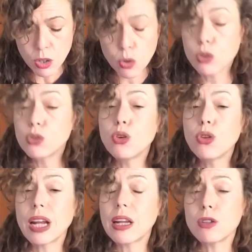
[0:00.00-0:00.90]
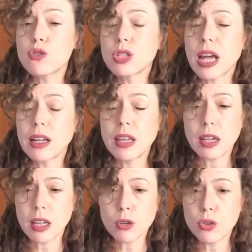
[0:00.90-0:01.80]
con toda la
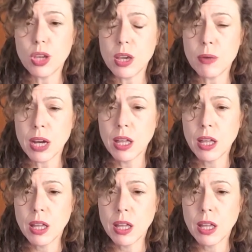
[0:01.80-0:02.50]
nostalgia que conlleva,